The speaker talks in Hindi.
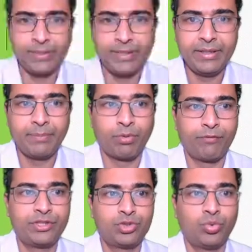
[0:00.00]
ये
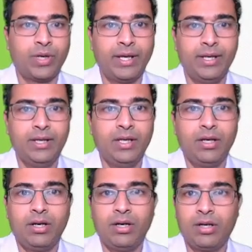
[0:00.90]
प्रॉफिट्स हुआ है
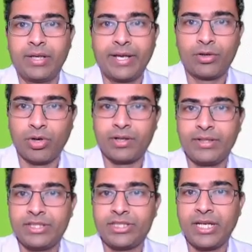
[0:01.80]
एक और
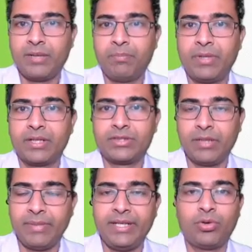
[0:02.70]
ये छः नंबर
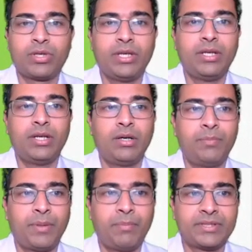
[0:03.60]
छः महीनों के
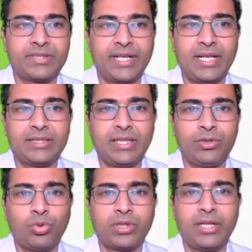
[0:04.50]
हम नंबर्स देख लेते
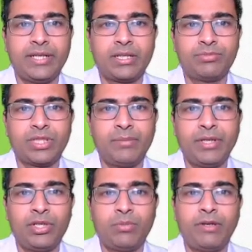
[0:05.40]
हैं टोटल इनकम छः
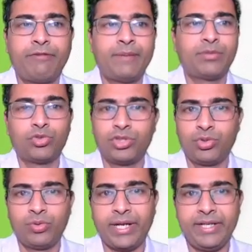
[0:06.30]
महीनों में
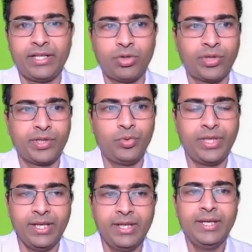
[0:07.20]
5,290 करोड़ की हुई
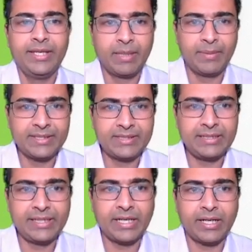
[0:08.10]
है ये मैं
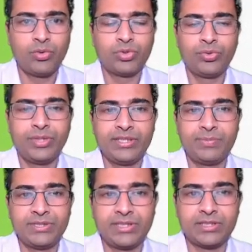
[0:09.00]
इसलिए दिखा रहा हूँ क्योंकि इस
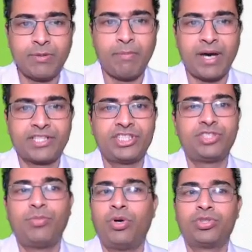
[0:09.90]
बिजनेस में मार्जिन
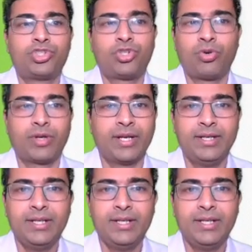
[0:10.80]
बहुत स्ट्रांग है